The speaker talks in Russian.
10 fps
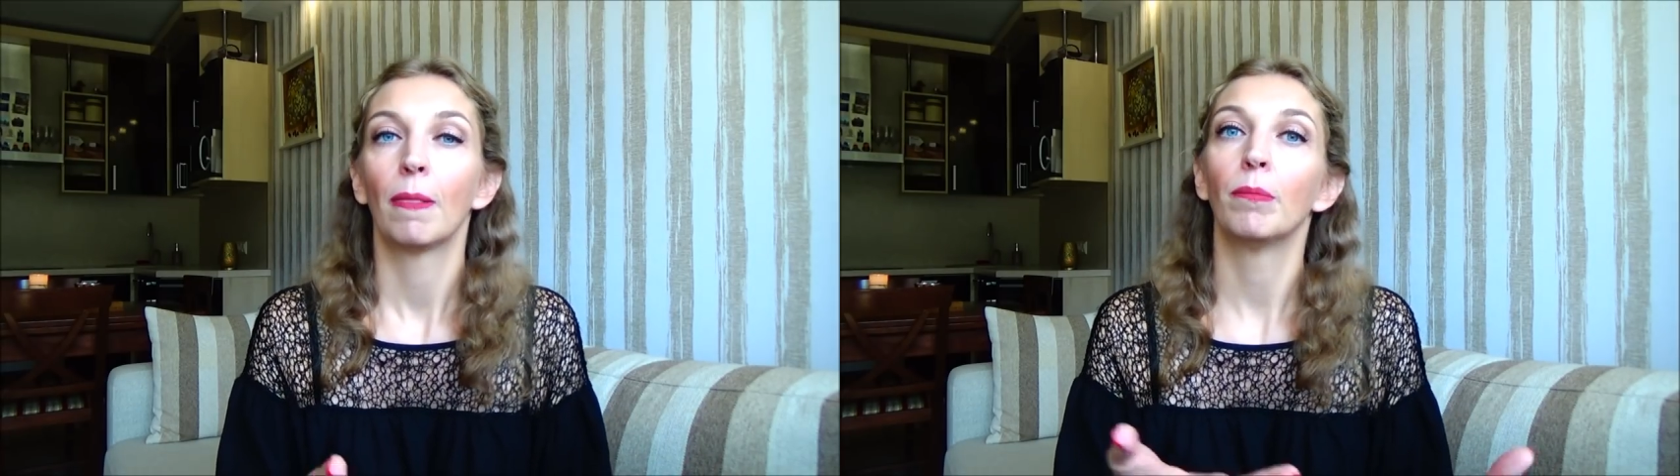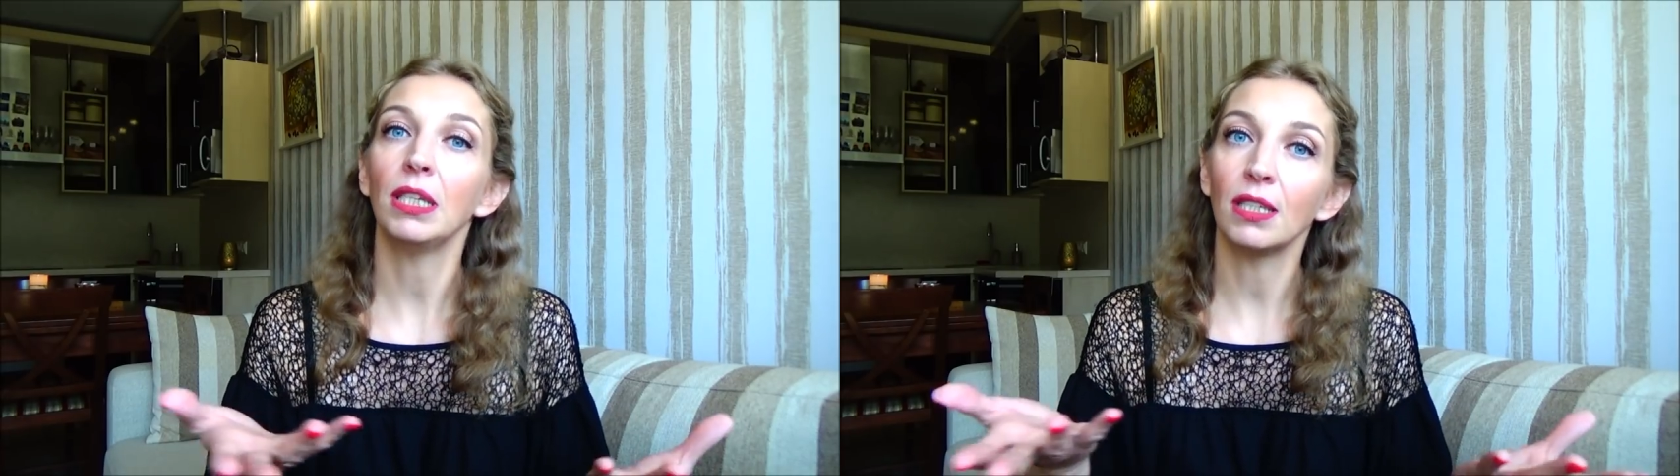
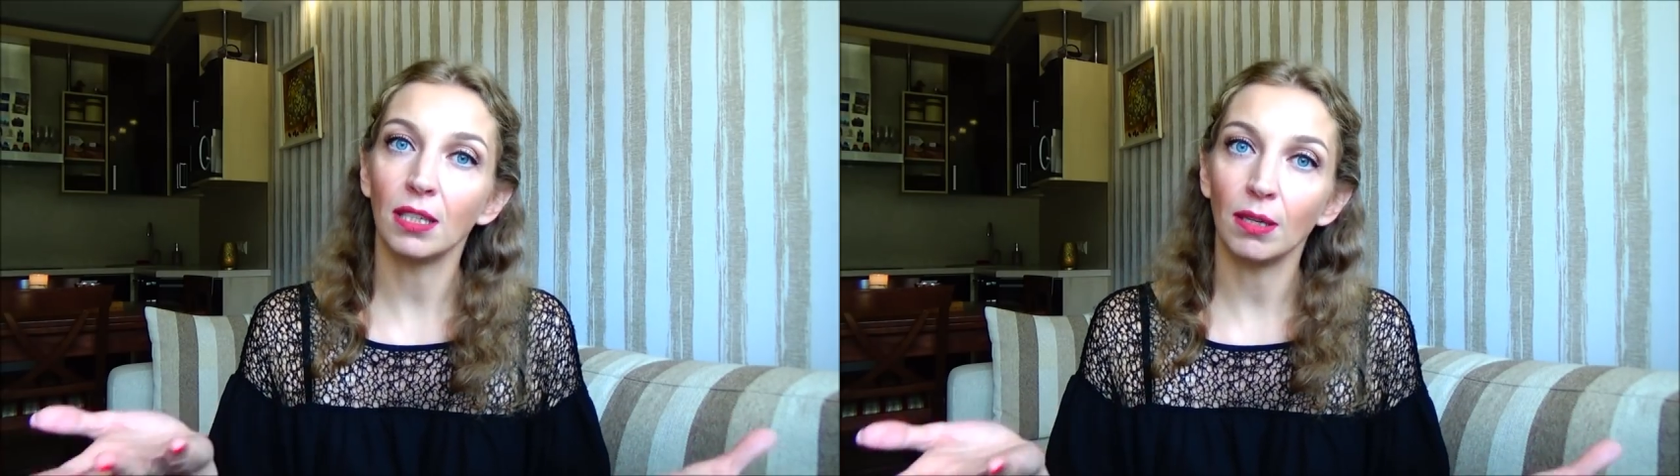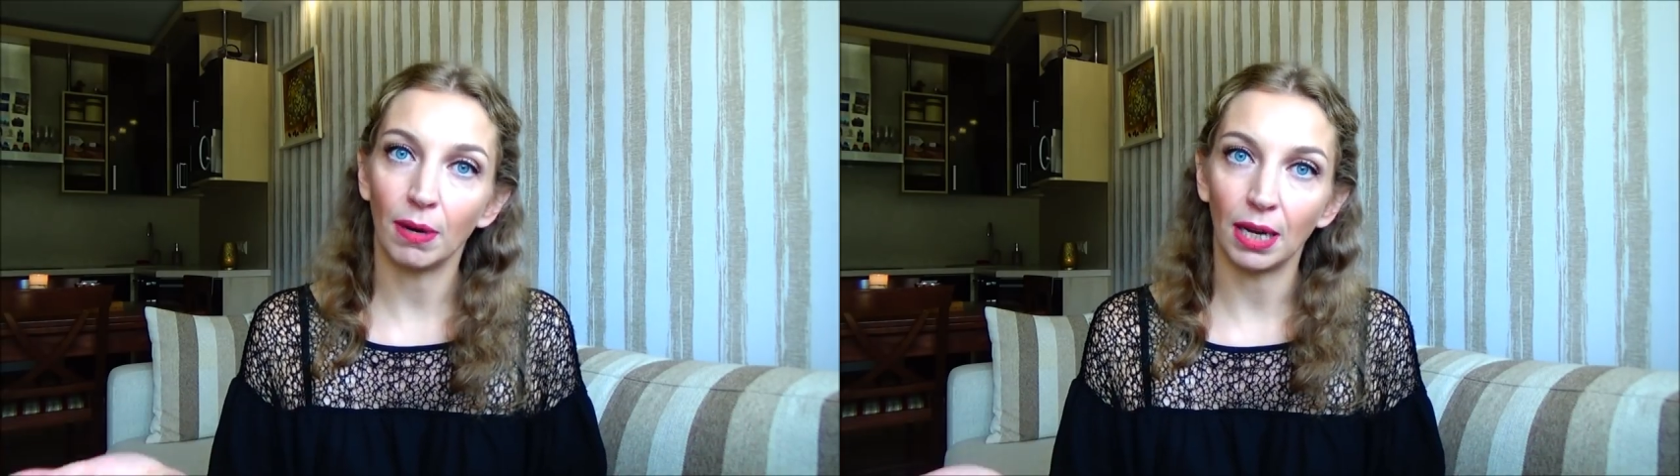Мы не
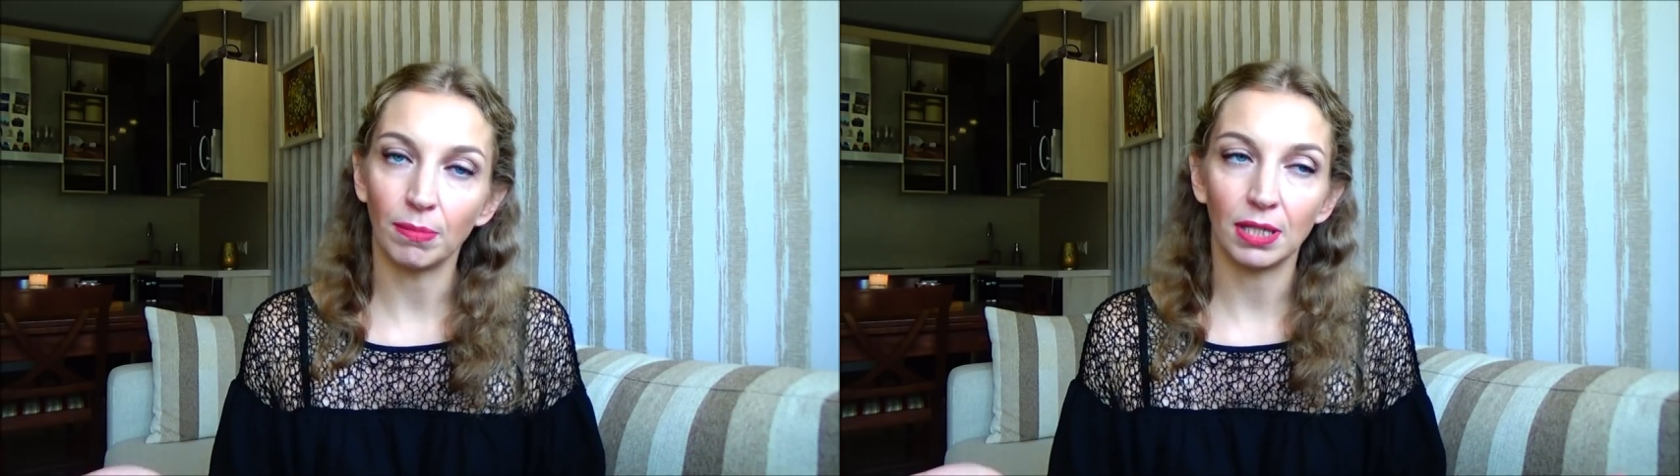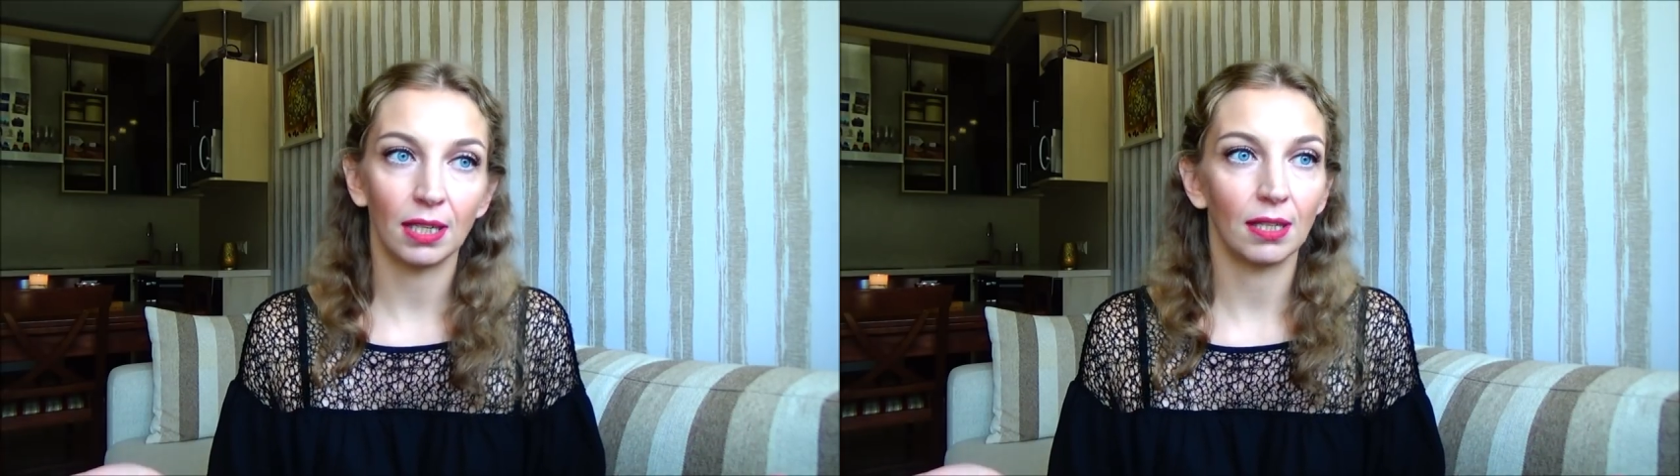
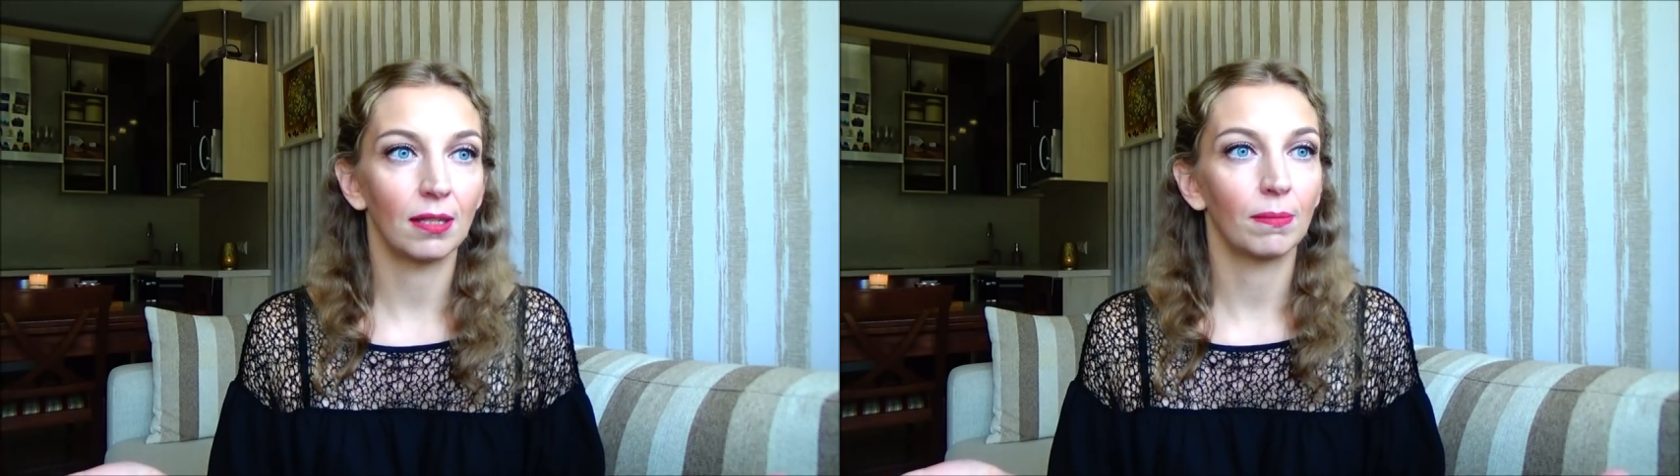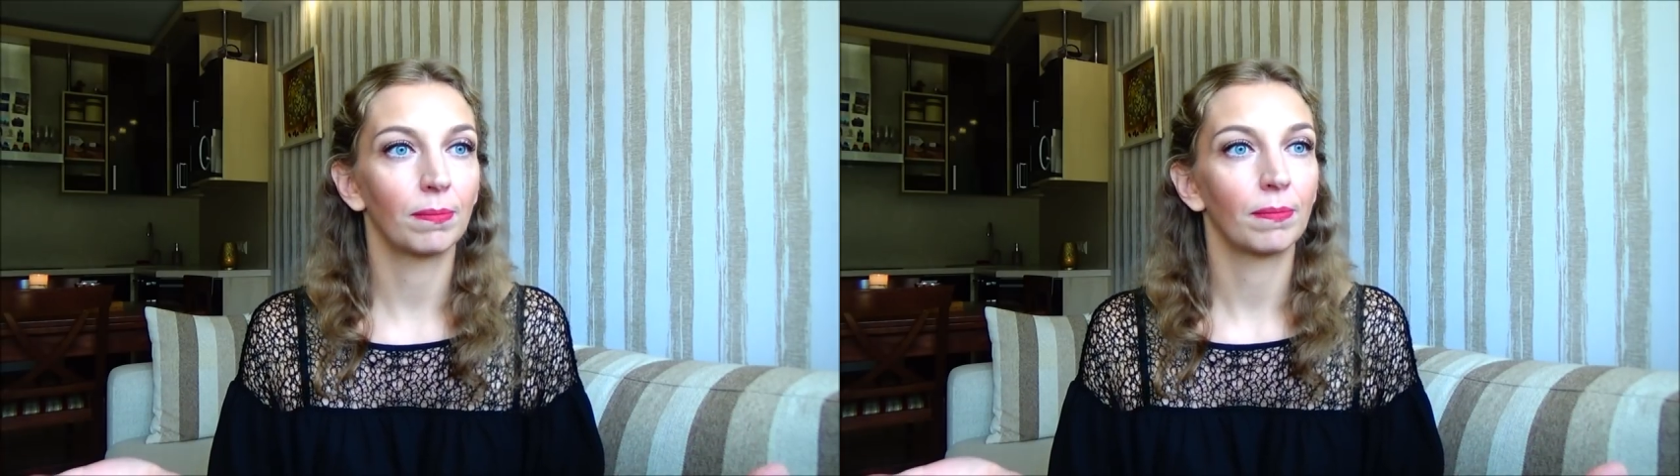занимаемся этим.